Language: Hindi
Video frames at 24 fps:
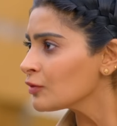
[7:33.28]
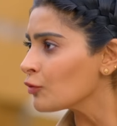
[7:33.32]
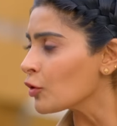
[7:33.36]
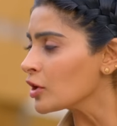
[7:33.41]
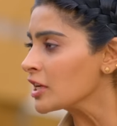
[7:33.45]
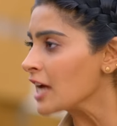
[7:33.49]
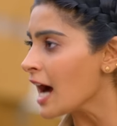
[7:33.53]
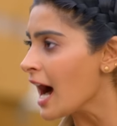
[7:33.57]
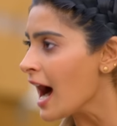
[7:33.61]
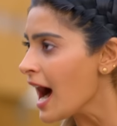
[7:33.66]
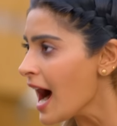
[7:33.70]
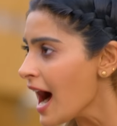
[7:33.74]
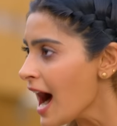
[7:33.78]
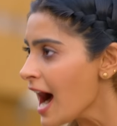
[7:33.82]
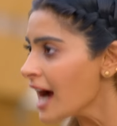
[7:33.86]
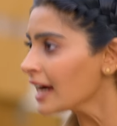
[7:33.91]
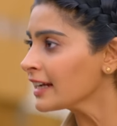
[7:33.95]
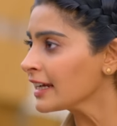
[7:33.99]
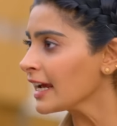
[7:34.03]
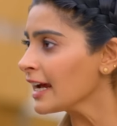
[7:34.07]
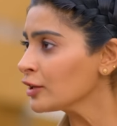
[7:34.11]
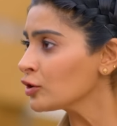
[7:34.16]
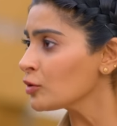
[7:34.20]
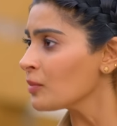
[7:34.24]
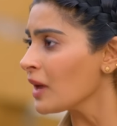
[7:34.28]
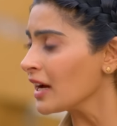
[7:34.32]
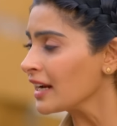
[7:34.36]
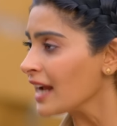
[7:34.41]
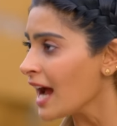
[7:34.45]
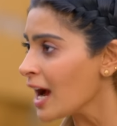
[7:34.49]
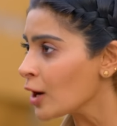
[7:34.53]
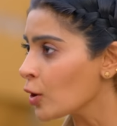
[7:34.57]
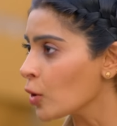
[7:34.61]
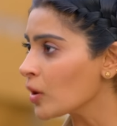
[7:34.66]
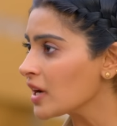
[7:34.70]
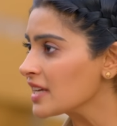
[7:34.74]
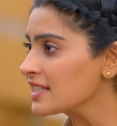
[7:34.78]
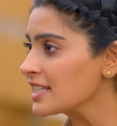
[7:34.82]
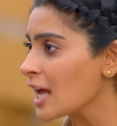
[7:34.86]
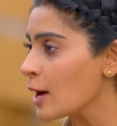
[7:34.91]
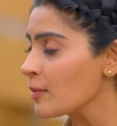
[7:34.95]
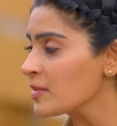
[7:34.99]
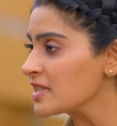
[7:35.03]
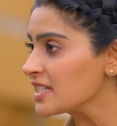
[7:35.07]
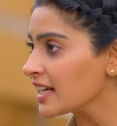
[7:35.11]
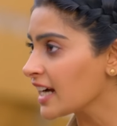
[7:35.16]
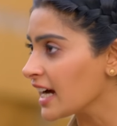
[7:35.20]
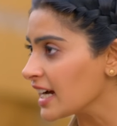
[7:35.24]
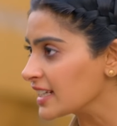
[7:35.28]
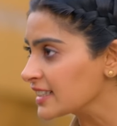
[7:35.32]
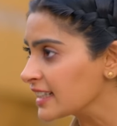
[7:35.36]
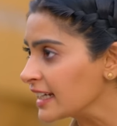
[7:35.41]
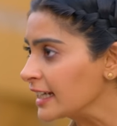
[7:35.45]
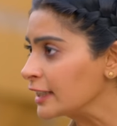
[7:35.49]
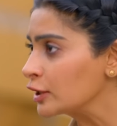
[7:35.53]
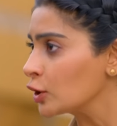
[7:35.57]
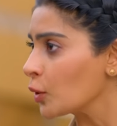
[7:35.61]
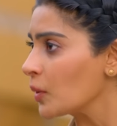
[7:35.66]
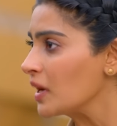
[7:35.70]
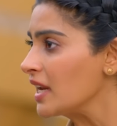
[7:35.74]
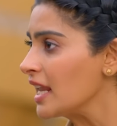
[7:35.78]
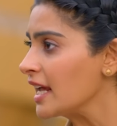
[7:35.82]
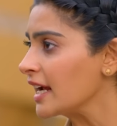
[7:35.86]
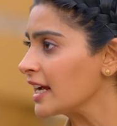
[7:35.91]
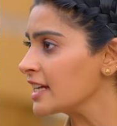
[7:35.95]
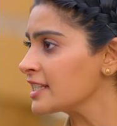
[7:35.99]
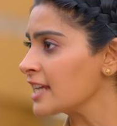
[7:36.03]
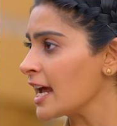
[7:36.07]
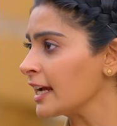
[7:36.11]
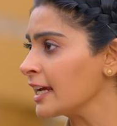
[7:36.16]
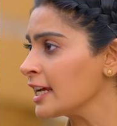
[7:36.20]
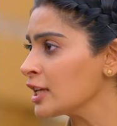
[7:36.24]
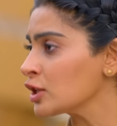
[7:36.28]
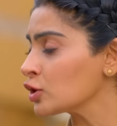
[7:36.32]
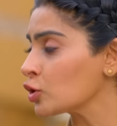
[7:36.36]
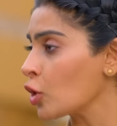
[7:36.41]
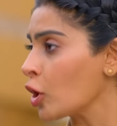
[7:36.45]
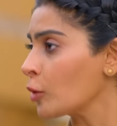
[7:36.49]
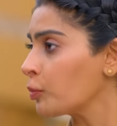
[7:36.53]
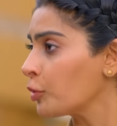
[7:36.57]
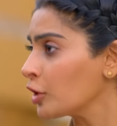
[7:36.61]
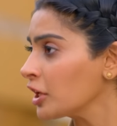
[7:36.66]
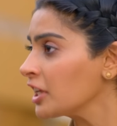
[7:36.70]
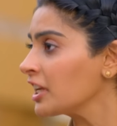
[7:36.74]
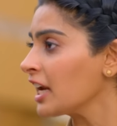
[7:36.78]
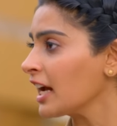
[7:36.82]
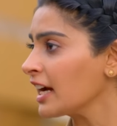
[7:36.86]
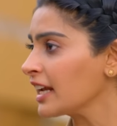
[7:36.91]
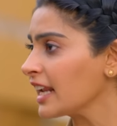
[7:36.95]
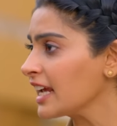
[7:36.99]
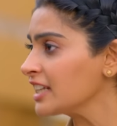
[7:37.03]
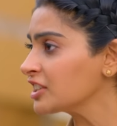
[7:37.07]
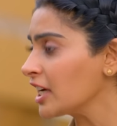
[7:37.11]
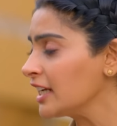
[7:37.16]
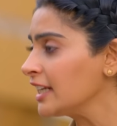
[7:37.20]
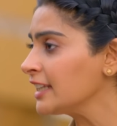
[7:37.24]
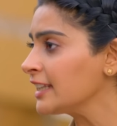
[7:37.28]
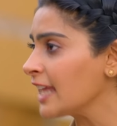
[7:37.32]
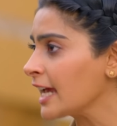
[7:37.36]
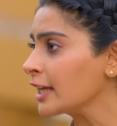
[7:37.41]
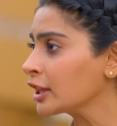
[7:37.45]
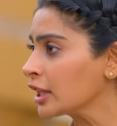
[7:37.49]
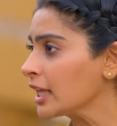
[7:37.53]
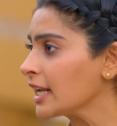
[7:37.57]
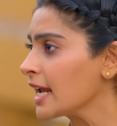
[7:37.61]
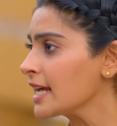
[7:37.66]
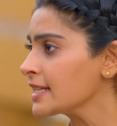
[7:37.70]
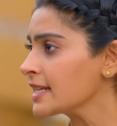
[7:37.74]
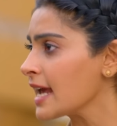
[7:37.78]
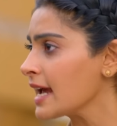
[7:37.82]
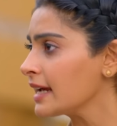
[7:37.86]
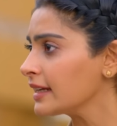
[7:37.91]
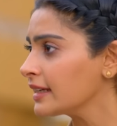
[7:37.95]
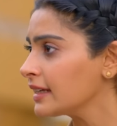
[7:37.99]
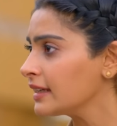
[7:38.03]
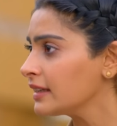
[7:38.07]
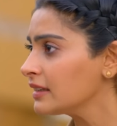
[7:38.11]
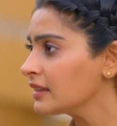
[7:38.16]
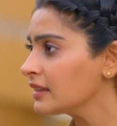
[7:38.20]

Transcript: वो यहाँ आके तुम्हारे आंखों के सामने से घसीटते हुए लेके जाएगी इसको पूरी रंगरेज कली देखते रह जाएगी